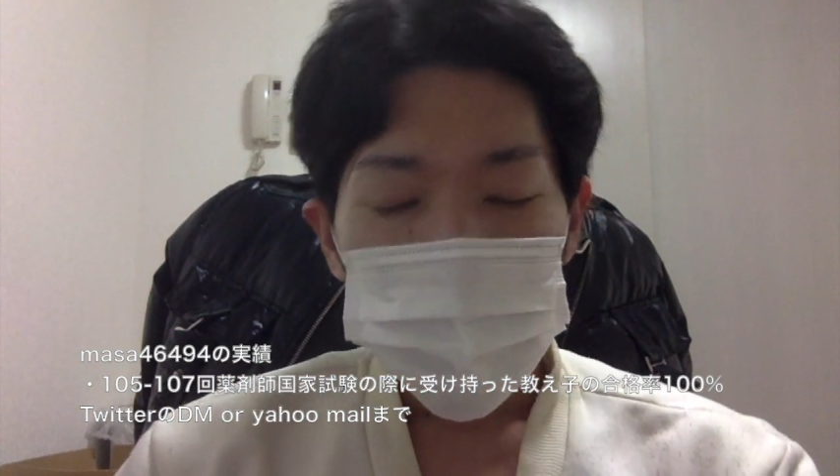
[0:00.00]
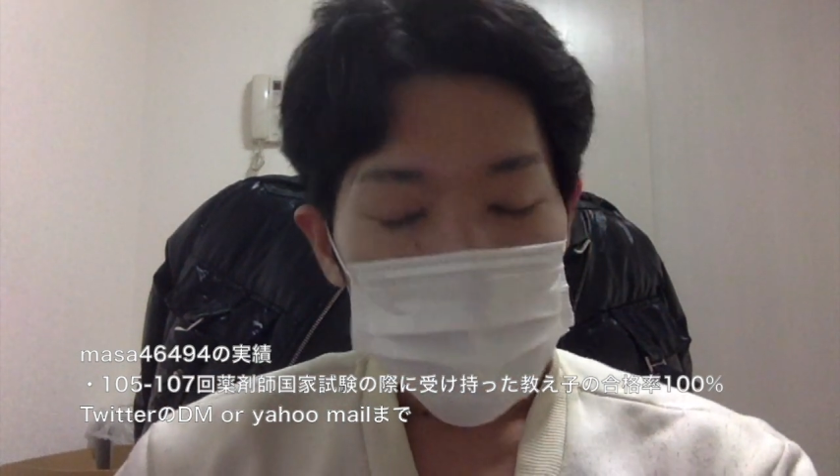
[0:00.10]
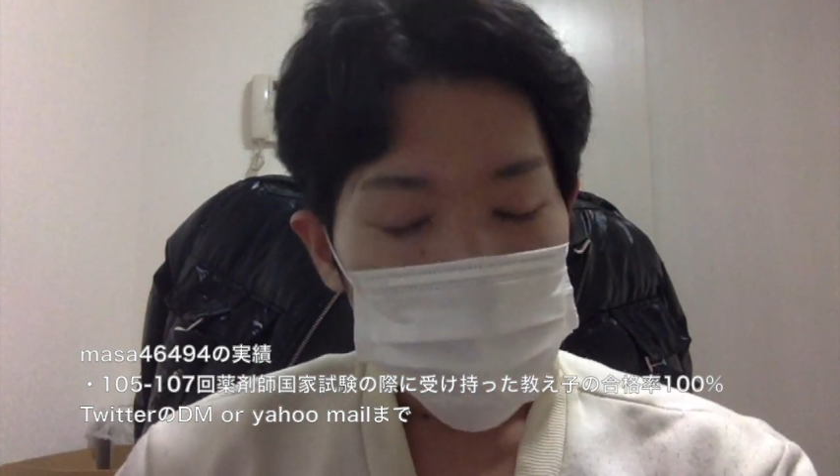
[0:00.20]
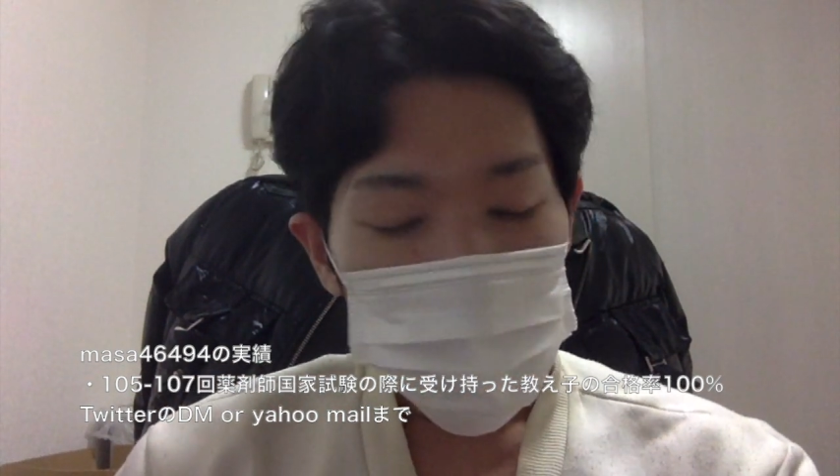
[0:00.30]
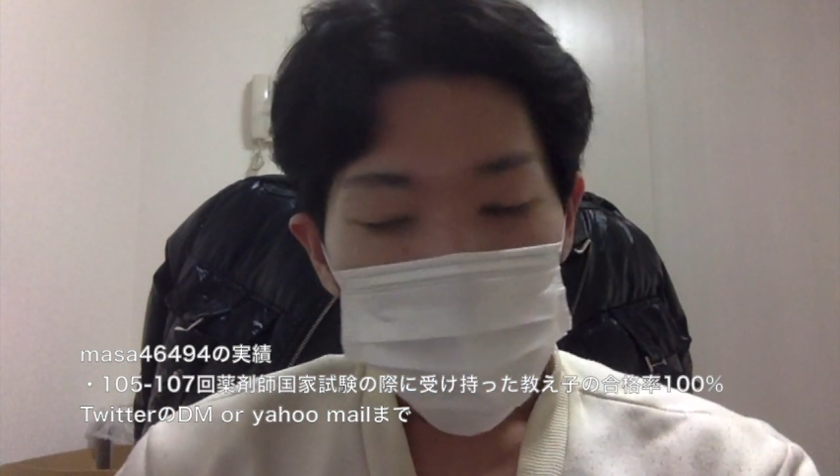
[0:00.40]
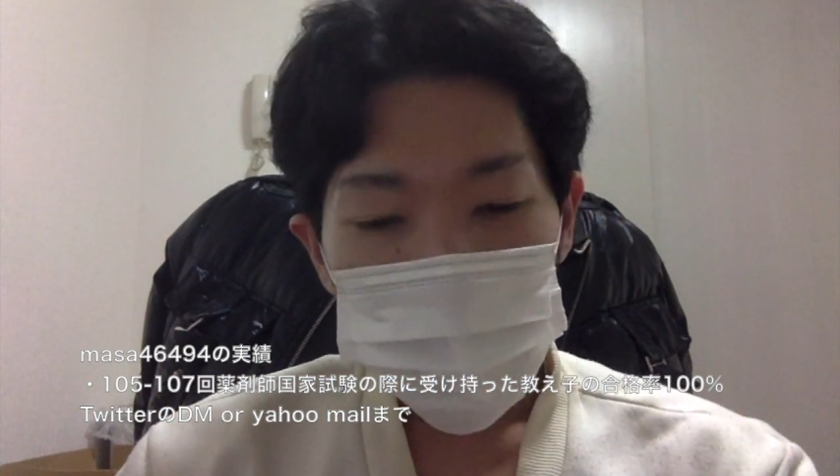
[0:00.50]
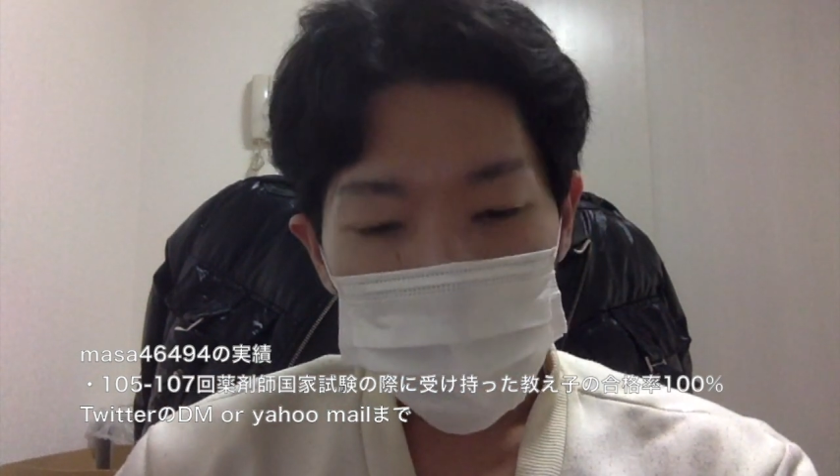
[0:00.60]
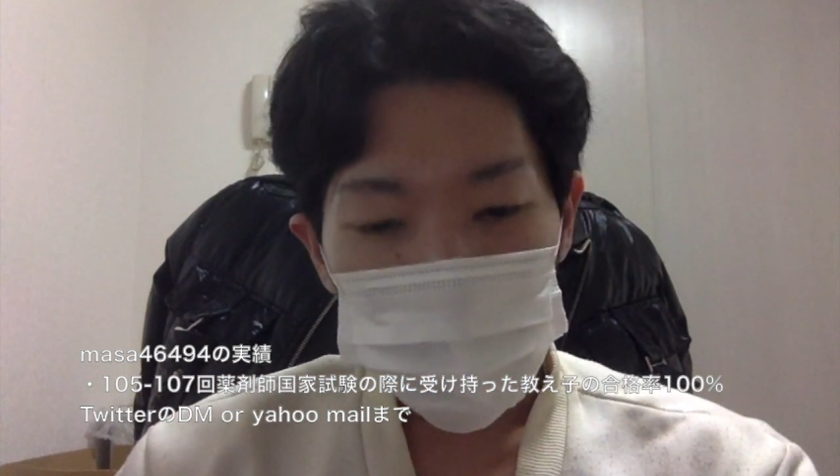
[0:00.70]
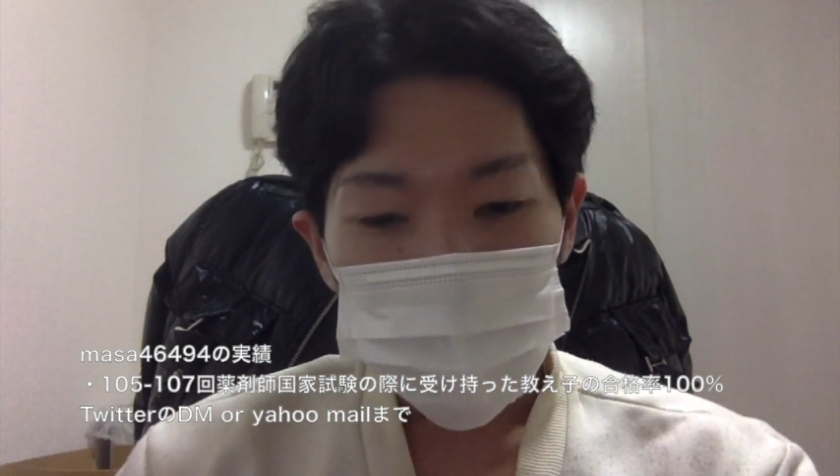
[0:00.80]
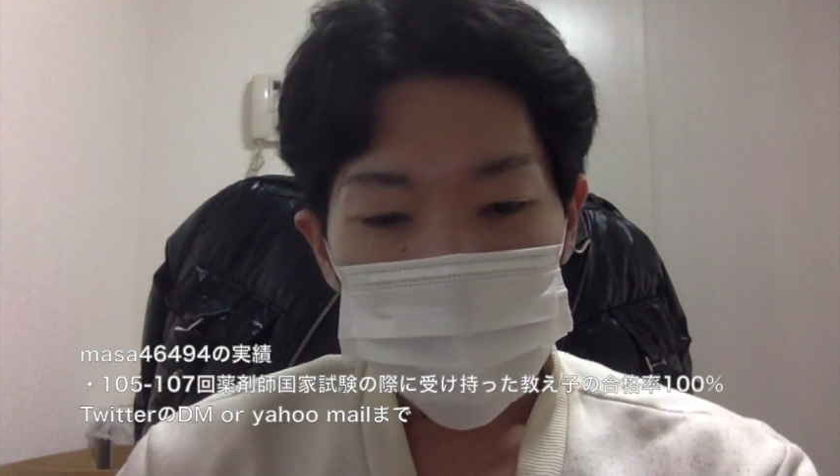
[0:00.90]
今まで
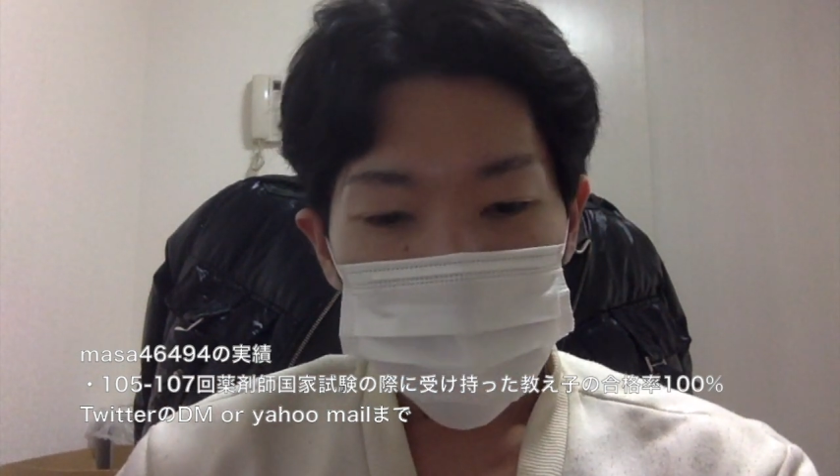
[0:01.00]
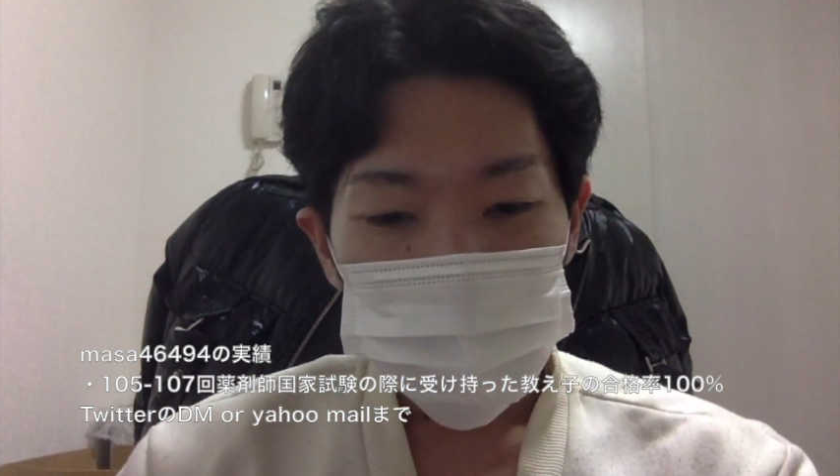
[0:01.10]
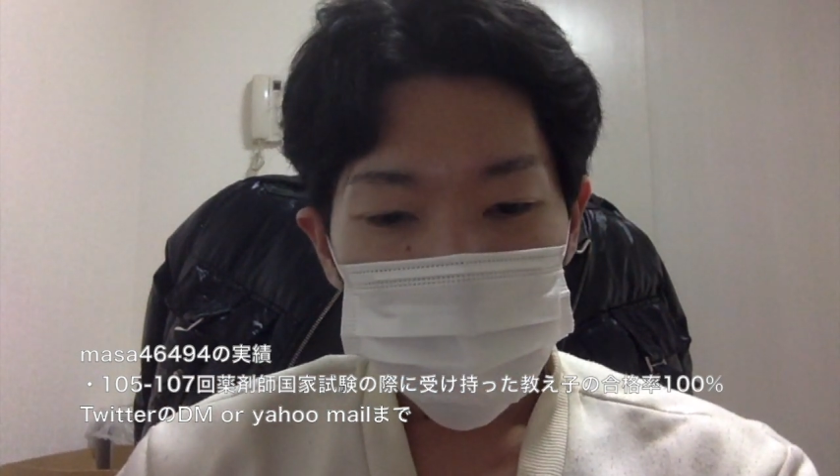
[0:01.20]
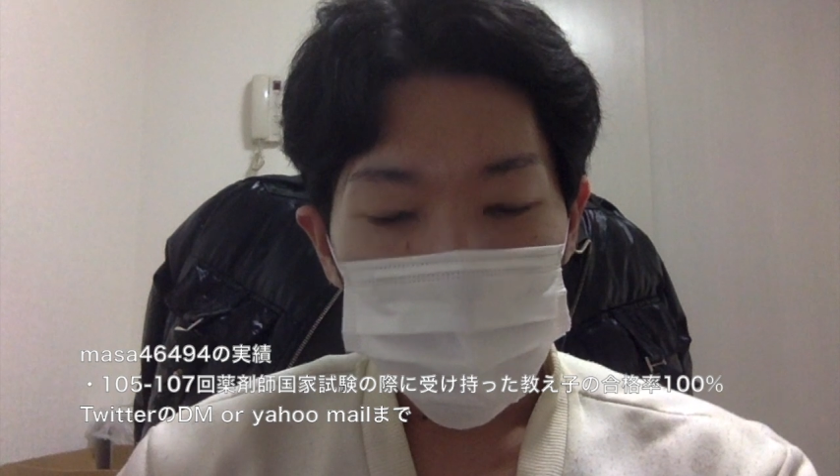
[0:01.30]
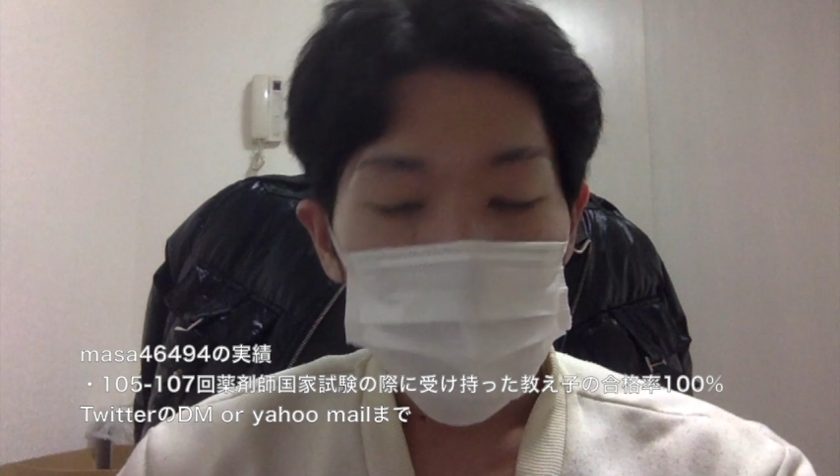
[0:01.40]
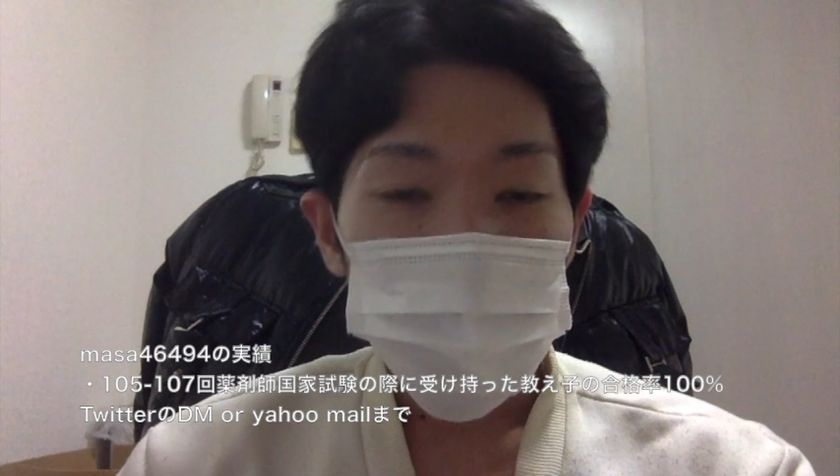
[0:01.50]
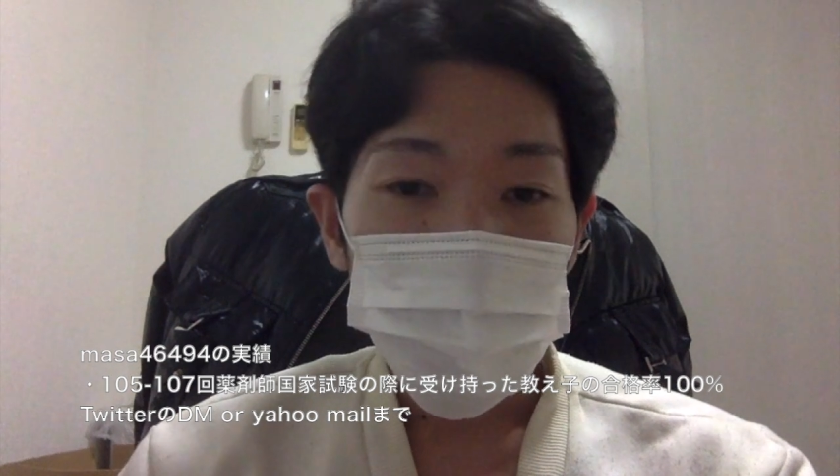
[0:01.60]
の勉